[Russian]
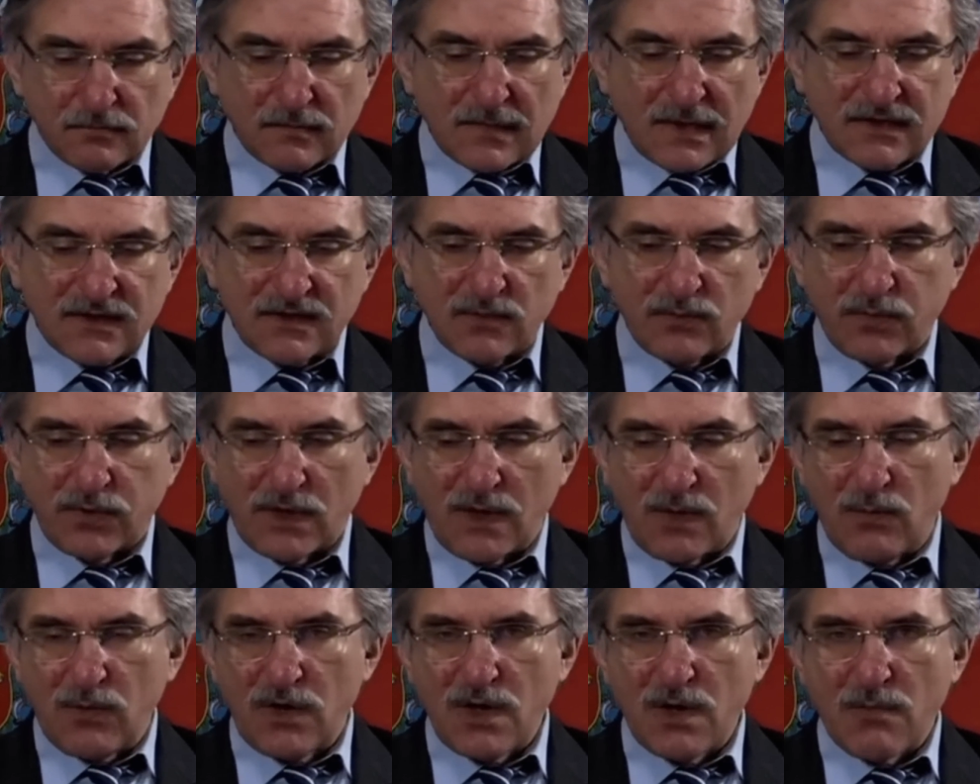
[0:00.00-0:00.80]
Эта
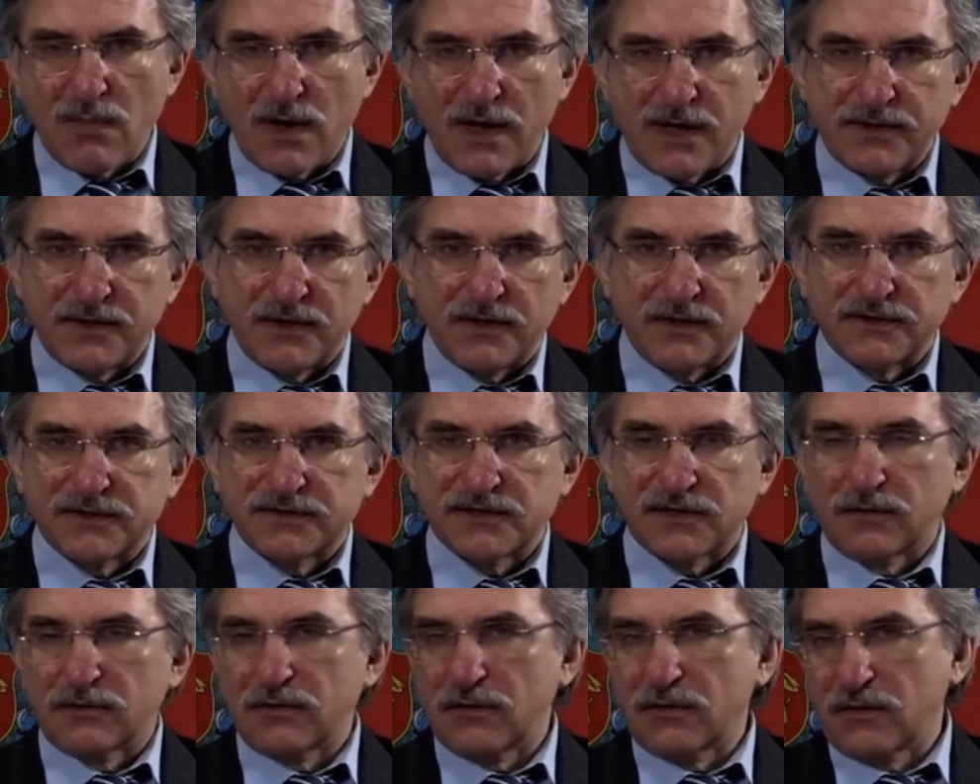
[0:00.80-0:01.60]
проблема, она
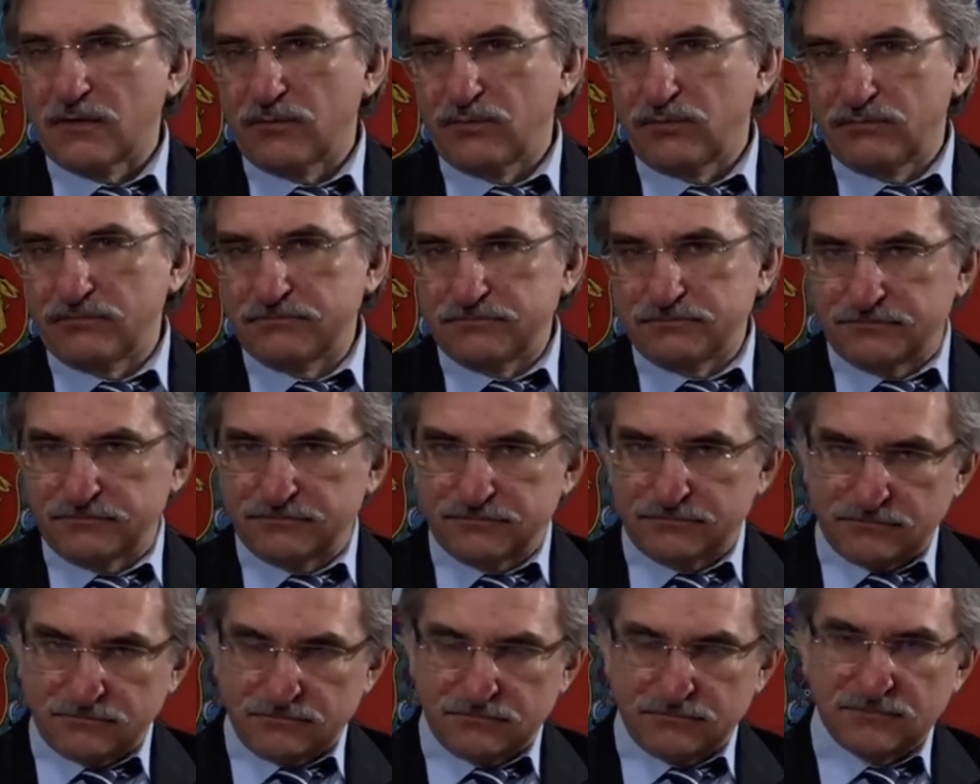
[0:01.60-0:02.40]
загнана
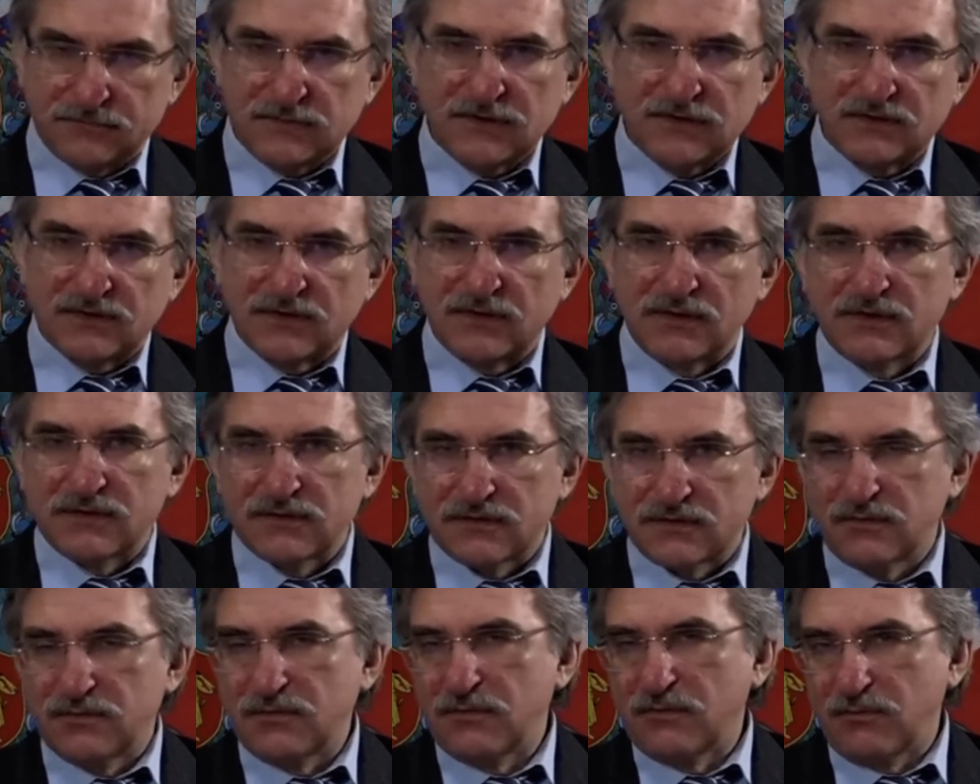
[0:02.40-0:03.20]
так
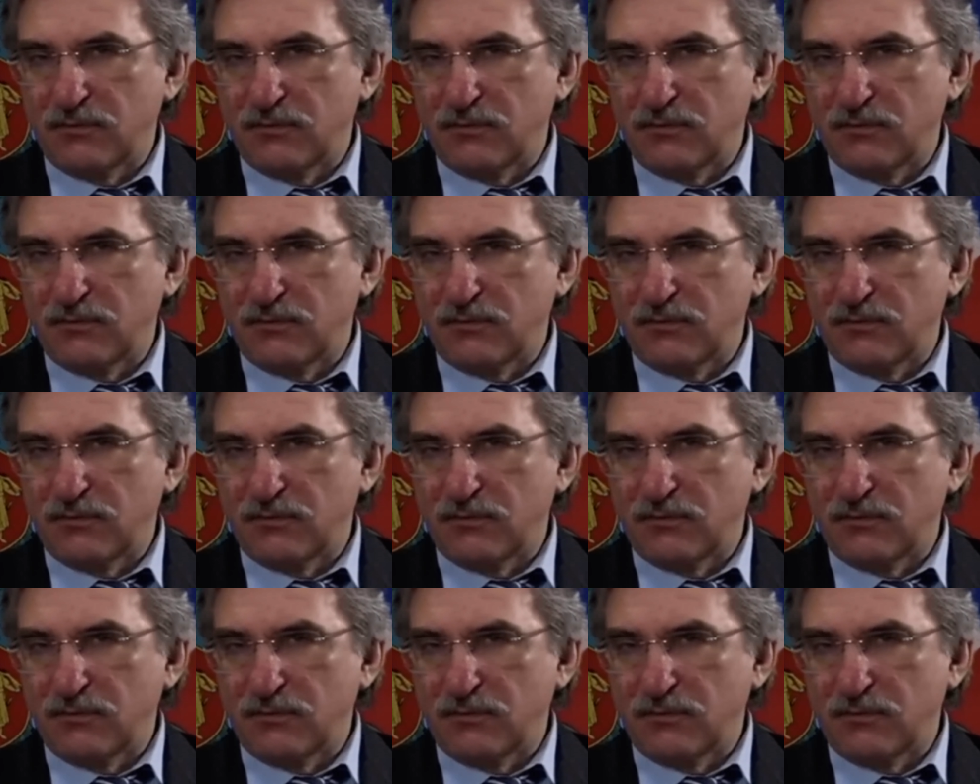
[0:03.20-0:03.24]
сказать,